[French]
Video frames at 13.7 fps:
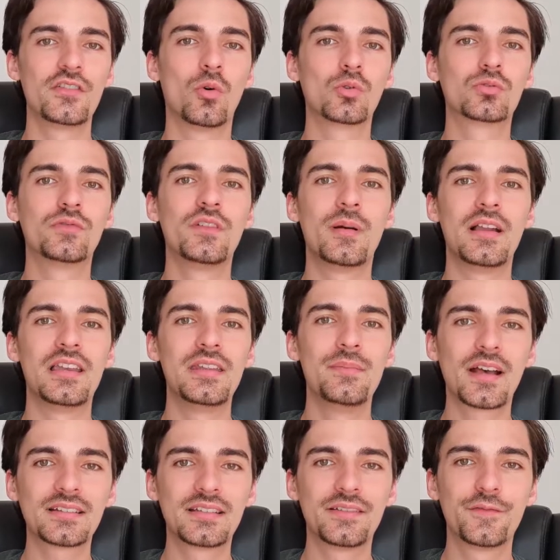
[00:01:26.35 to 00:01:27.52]
J'avais envie de retrouver ma
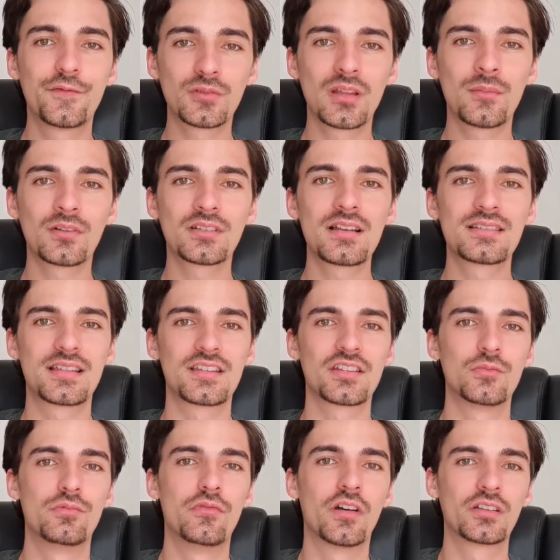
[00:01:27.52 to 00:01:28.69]
liberté fondamentale,
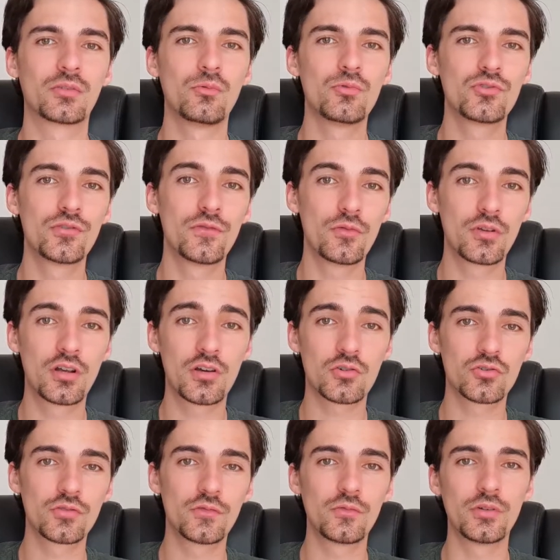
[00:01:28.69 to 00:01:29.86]
c'est-à-dire de pouvoir être où je veux,
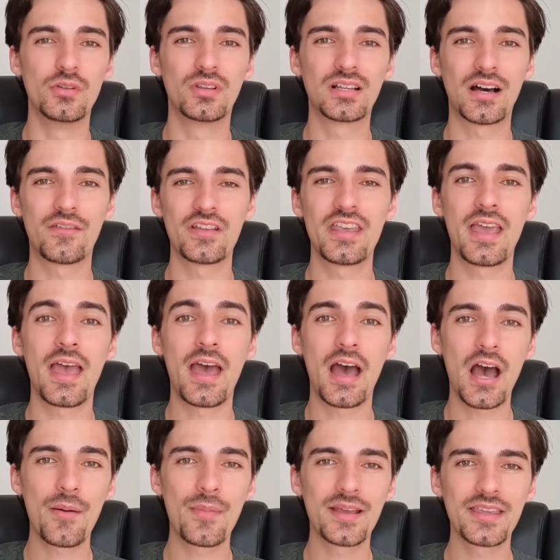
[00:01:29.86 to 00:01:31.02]
quand je veux et de
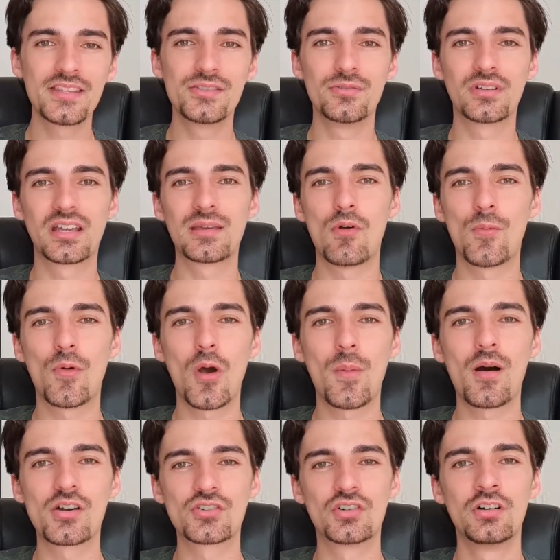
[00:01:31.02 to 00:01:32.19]
travailler à ma guise, de créer
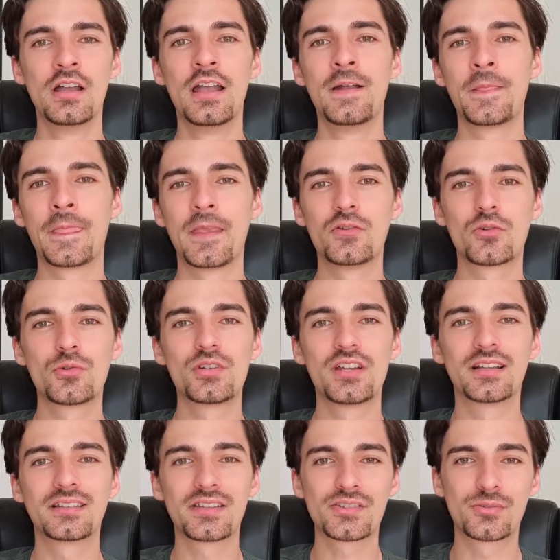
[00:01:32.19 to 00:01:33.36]
mon propre argent. Et
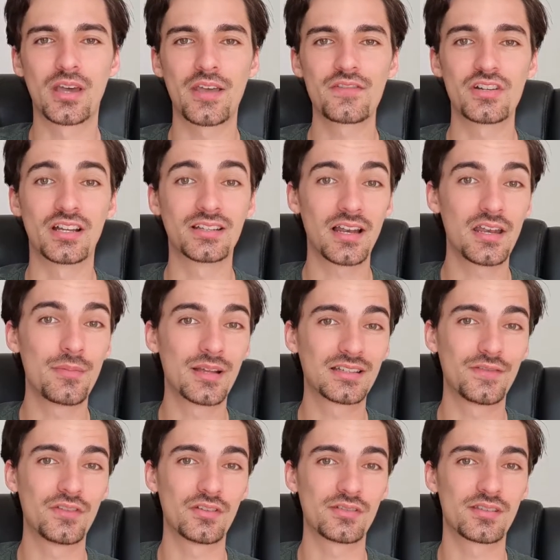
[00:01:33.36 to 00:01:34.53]
aujourd'hui, j'ai atteint ce rêve, j'ai atteint la
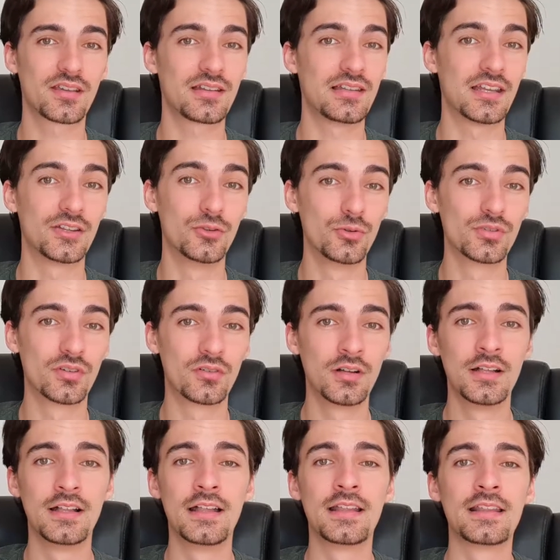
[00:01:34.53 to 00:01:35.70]
liberté financière il y a
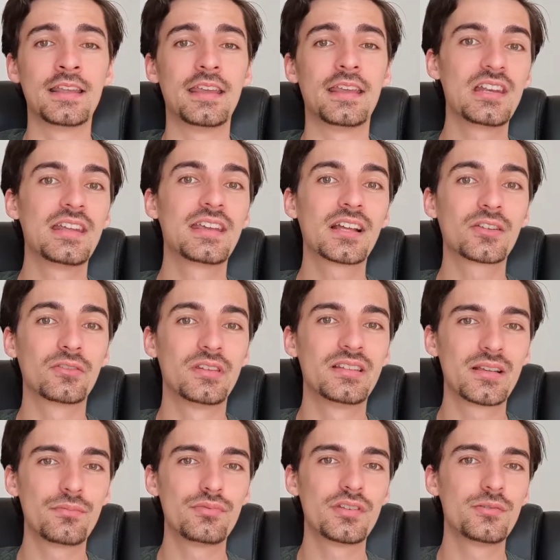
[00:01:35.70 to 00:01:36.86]
deux ans et j'aide les
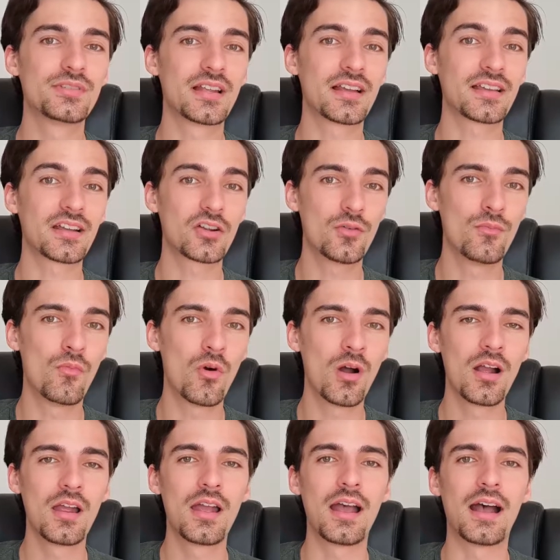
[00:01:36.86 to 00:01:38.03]
cadres désabusés du salariat
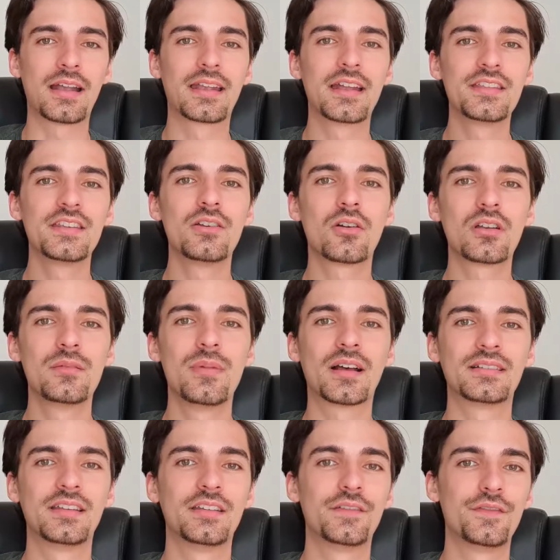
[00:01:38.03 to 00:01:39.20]
comme moi à gagner leur
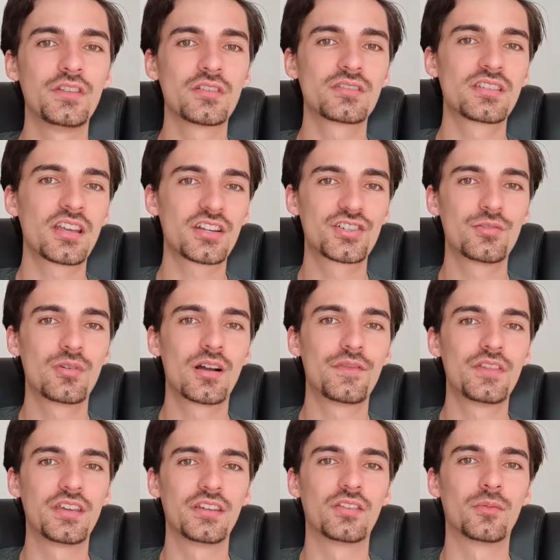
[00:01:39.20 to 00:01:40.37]
liberté financière,
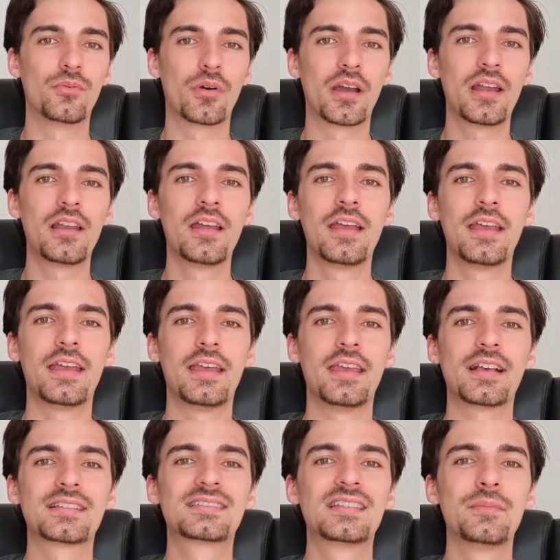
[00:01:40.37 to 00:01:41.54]
géographique et temporelle
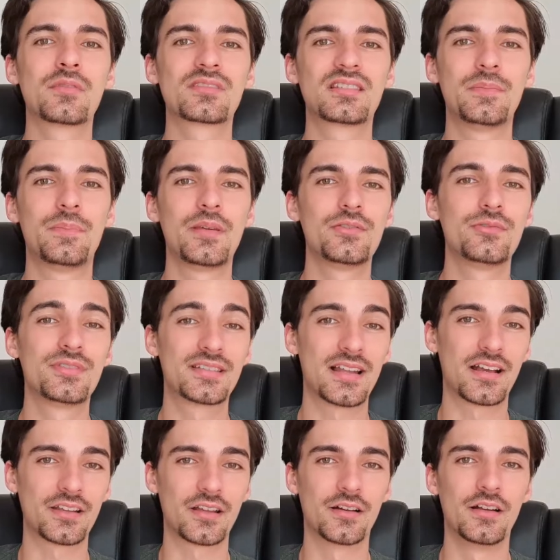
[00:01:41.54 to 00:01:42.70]
et à s'émanciper
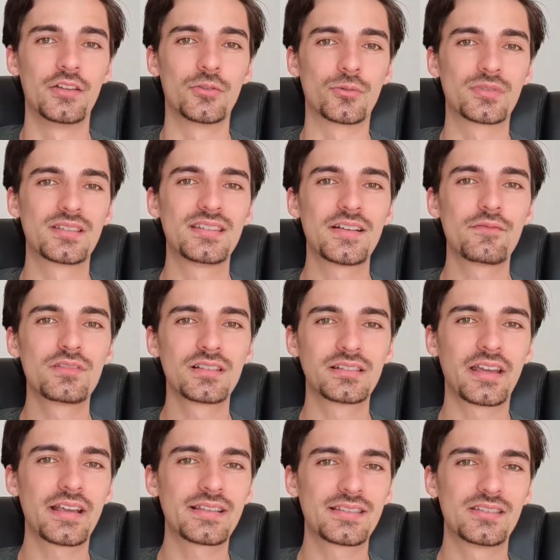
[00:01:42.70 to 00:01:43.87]
du salariat. Donc si ça
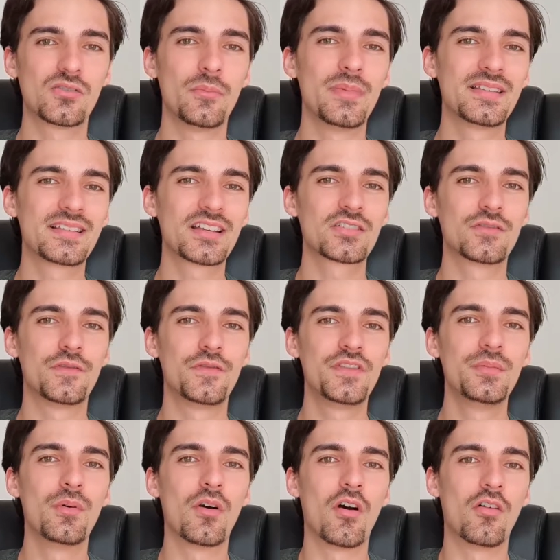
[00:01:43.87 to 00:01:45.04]
vous intéresse, si ce message
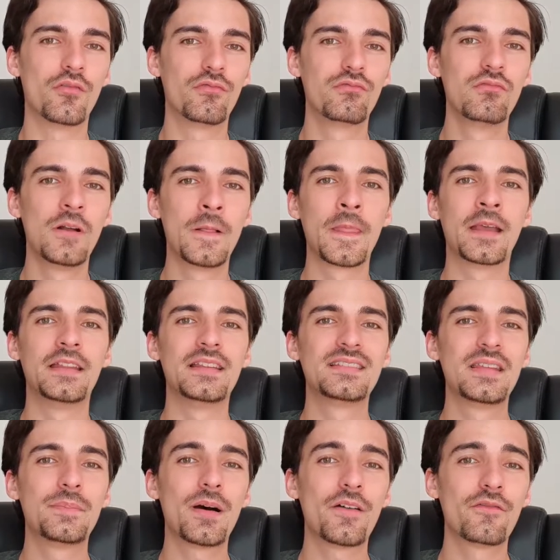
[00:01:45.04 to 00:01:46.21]
vibre en vous,
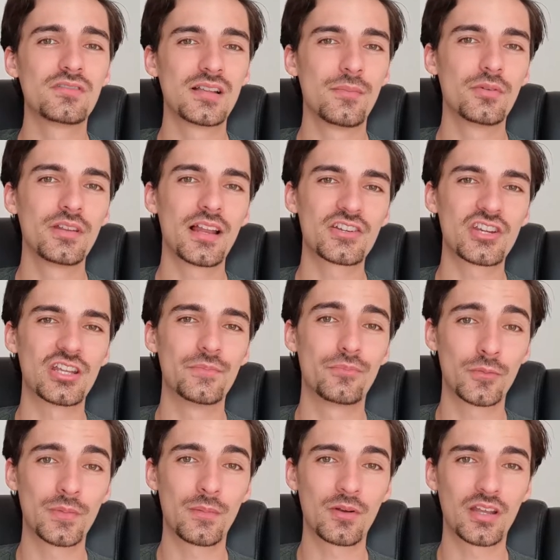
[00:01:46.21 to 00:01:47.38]
n'hésitez pas à vous abonner à la
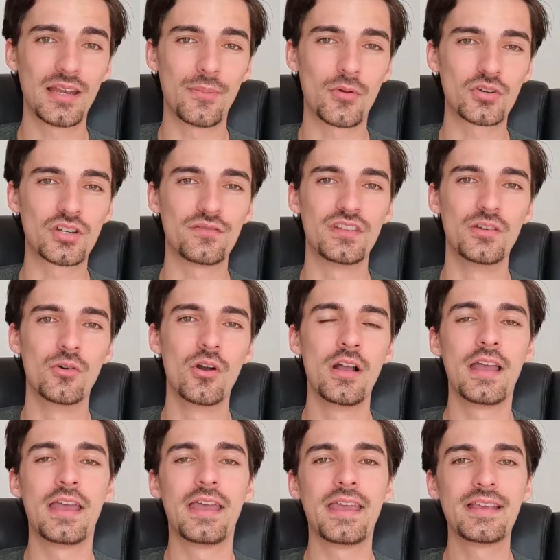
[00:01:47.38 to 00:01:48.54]
chaîne pour ne pas manquer les prochaines
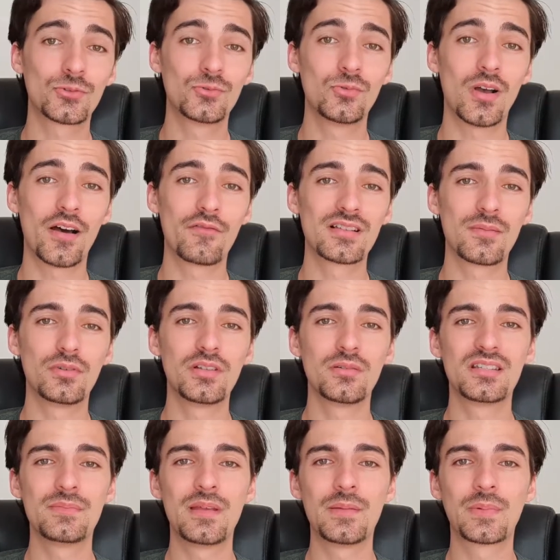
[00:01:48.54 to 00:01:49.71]
vidéos et surtout à vous
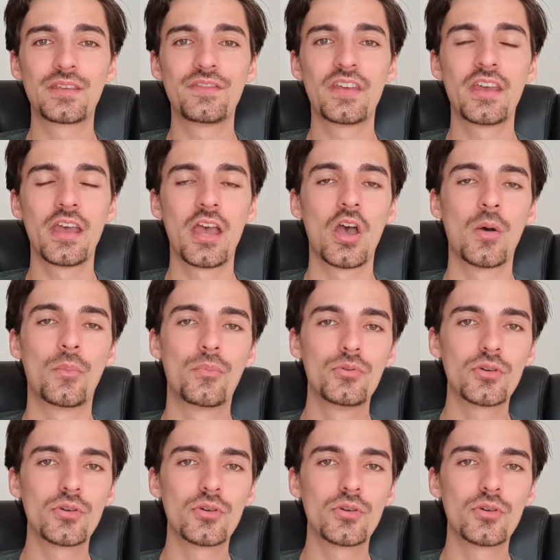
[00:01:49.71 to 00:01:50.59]
abonner aux emails privés.